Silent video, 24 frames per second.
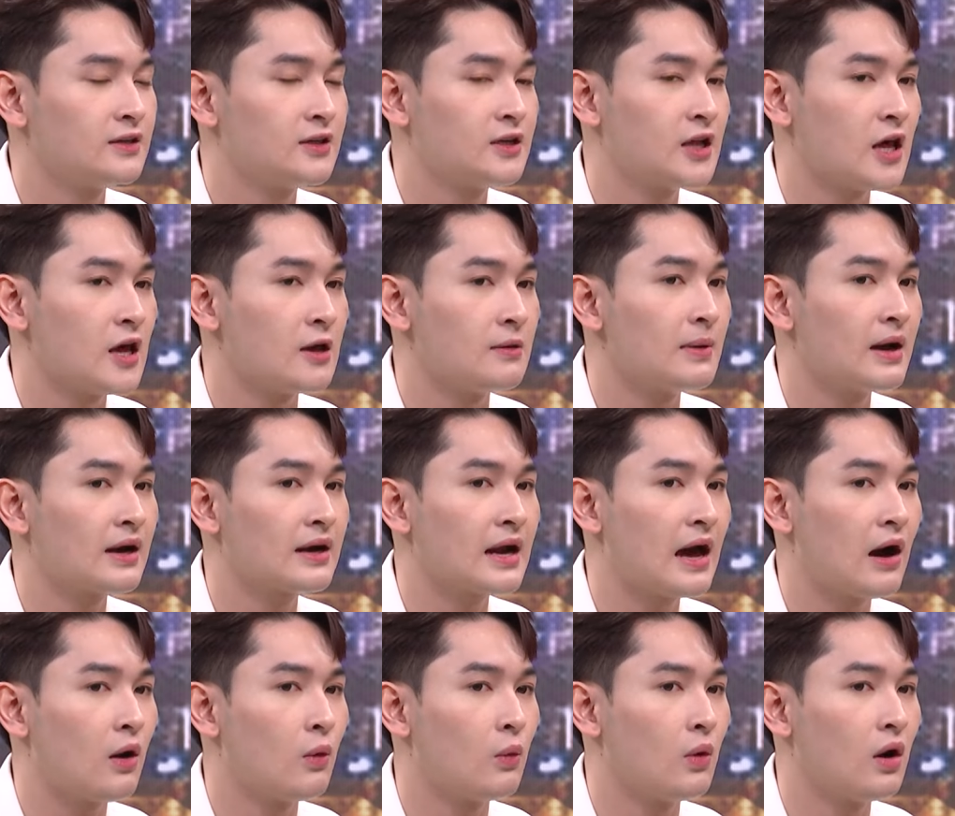thì bắt
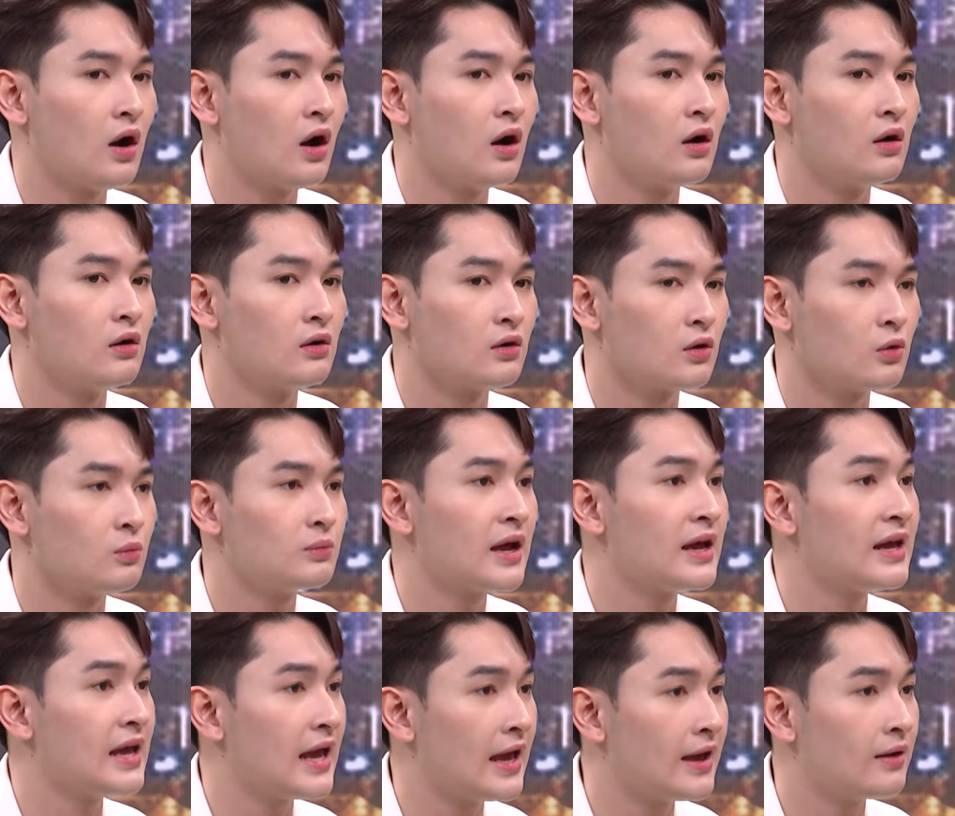đầu ờ, ừ cũng
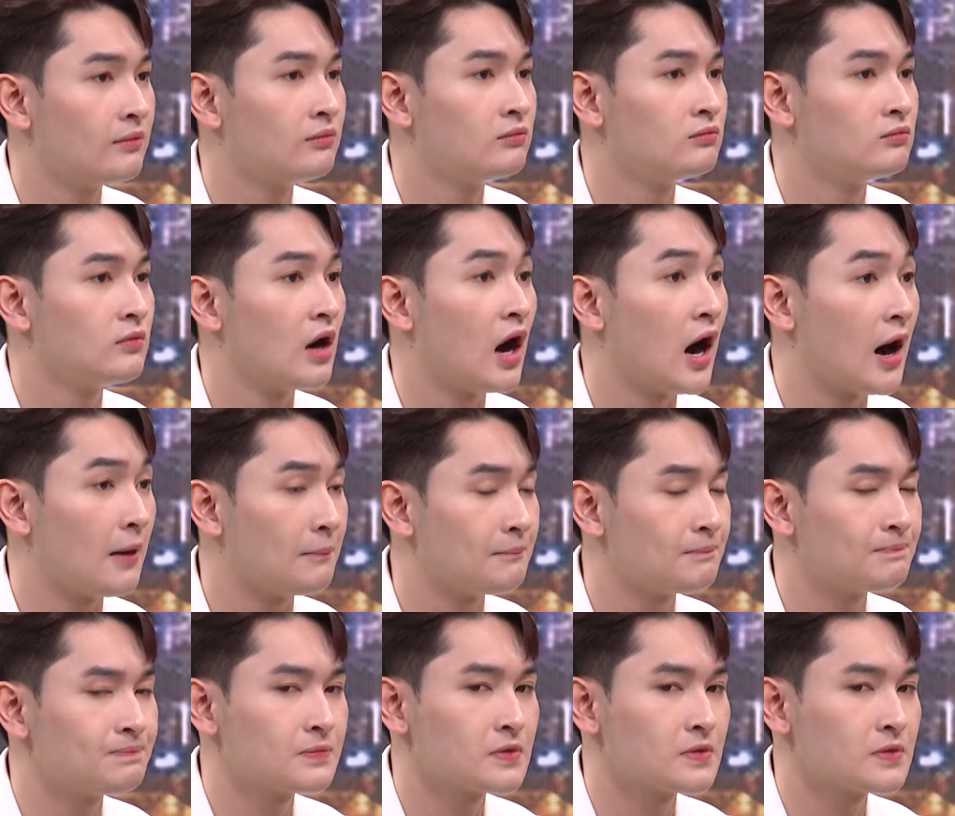thấy em hợp